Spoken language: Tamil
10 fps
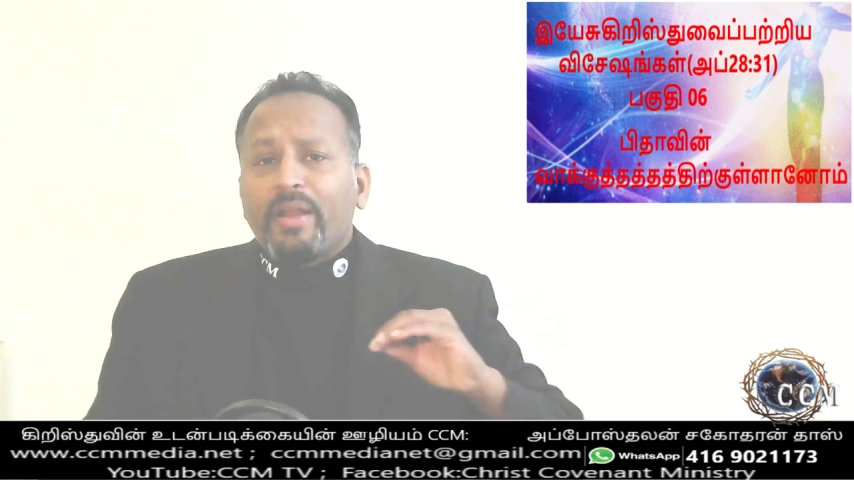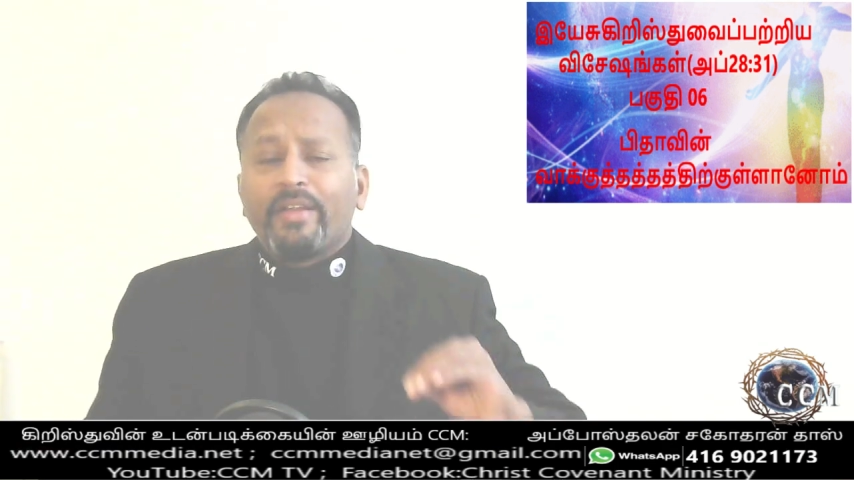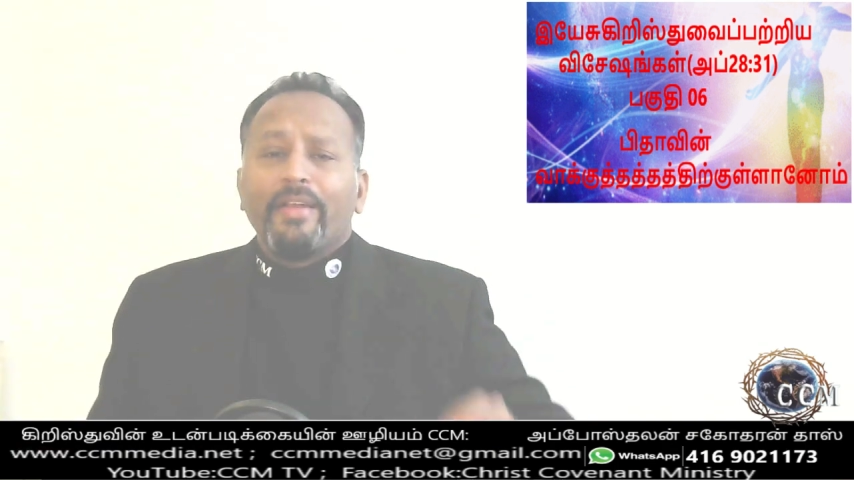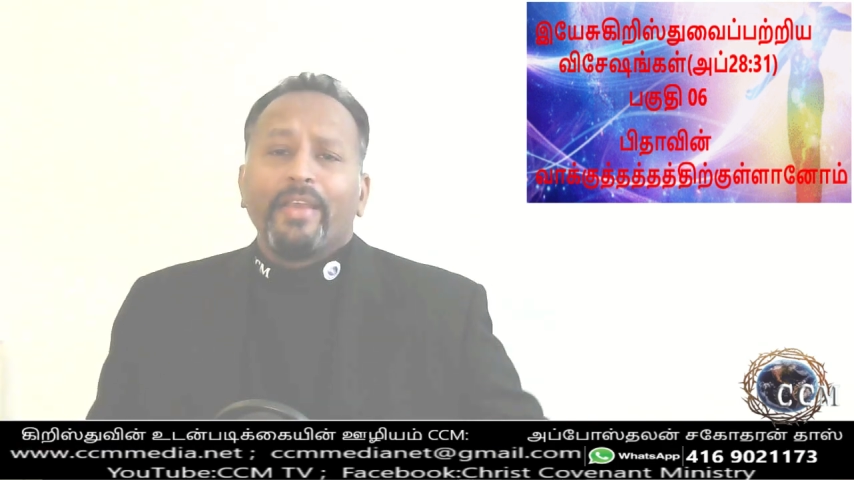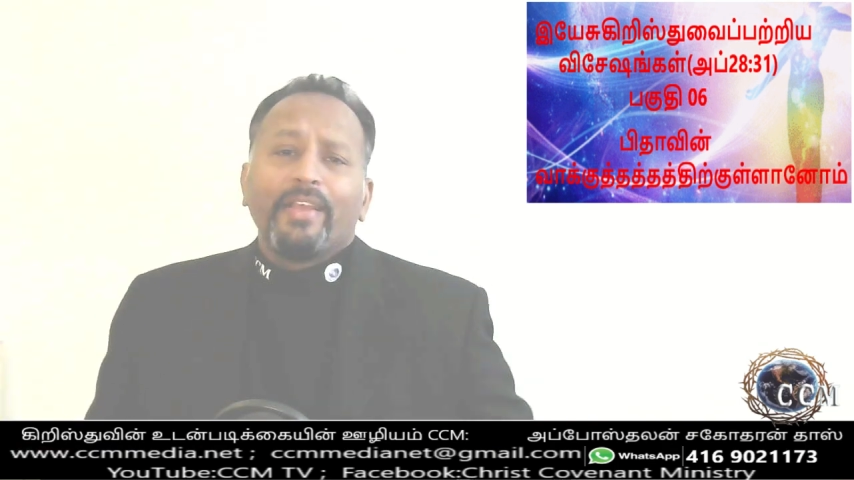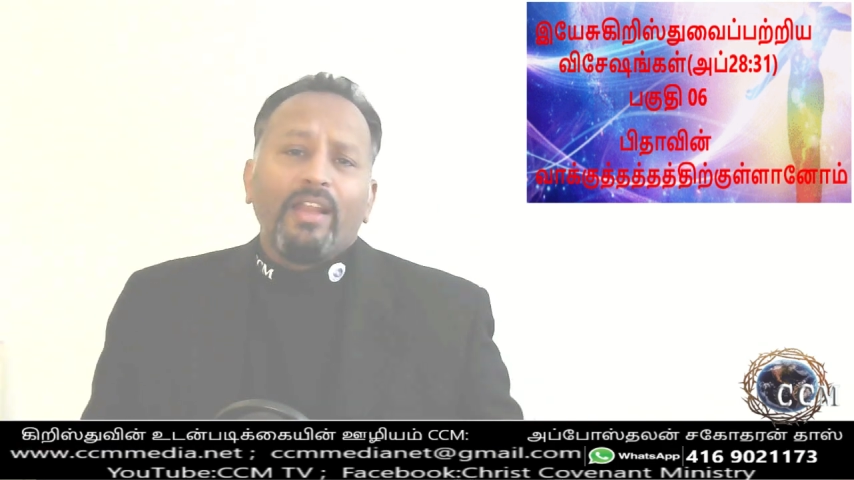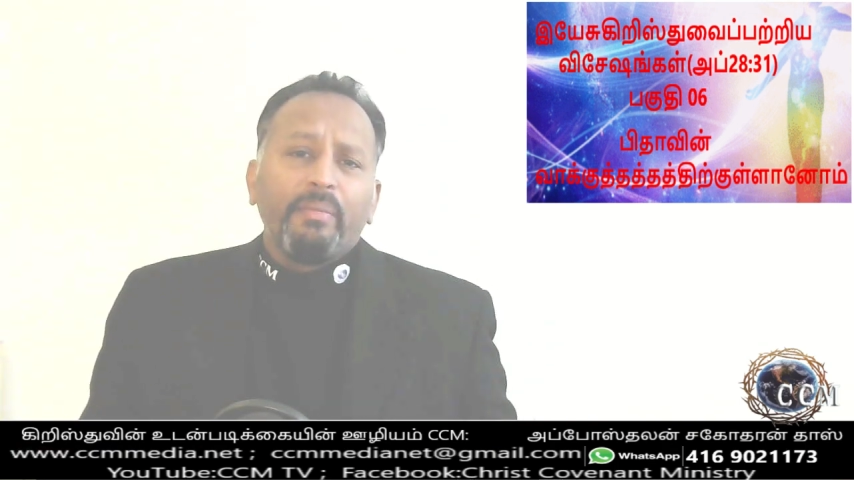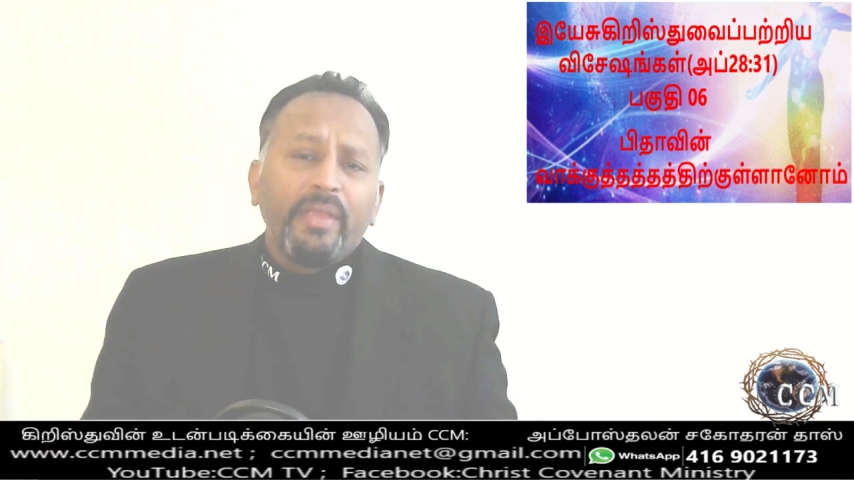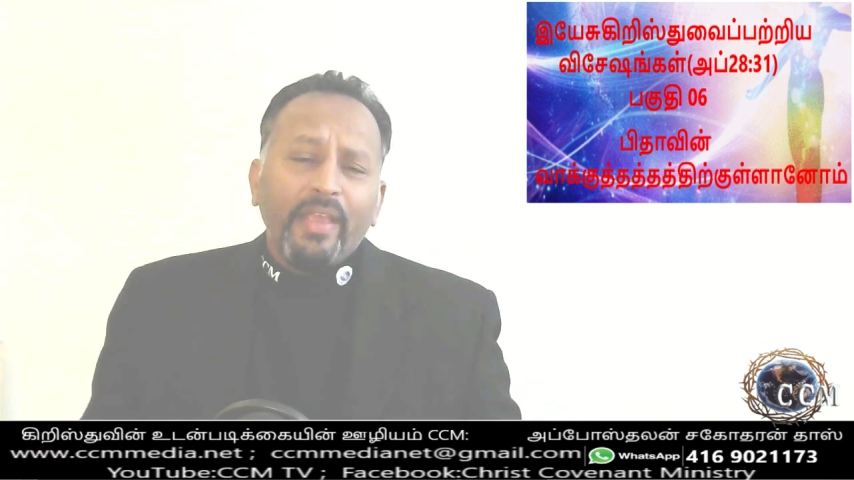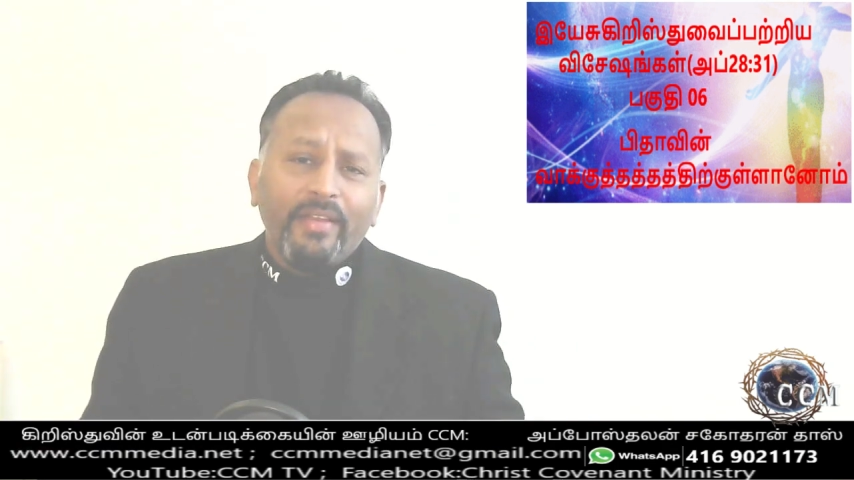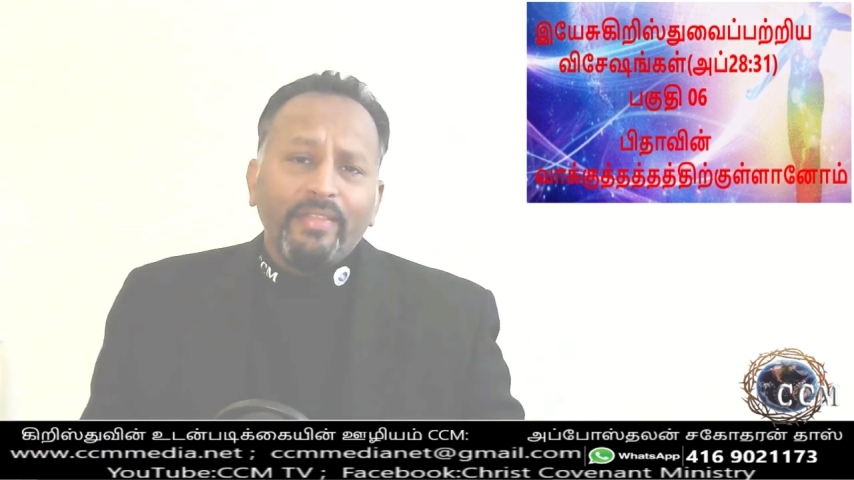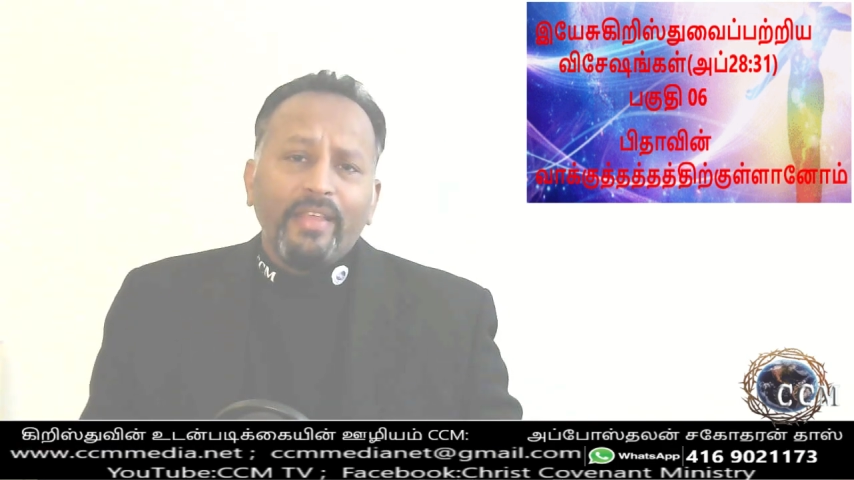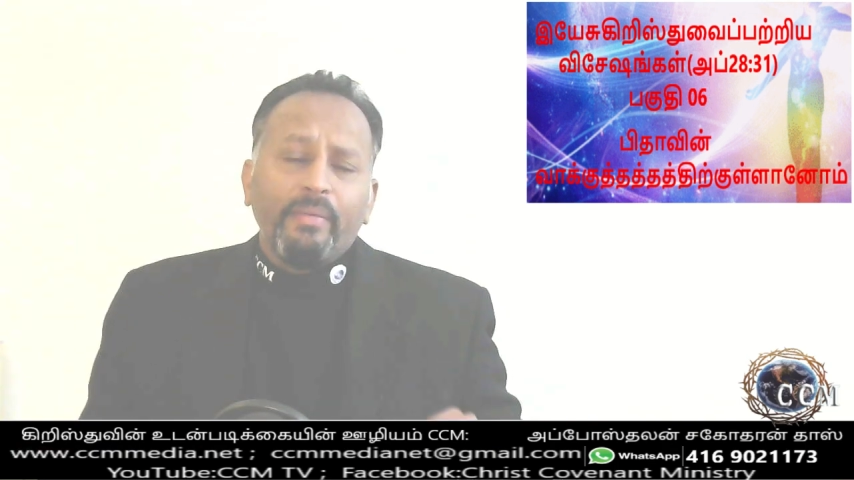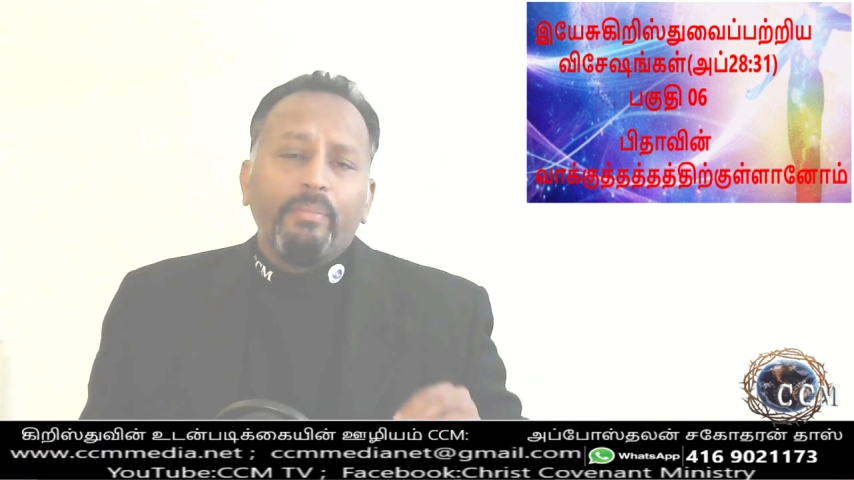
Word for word: நாங்கள் நினைக்கலாம் ஏன் இந்த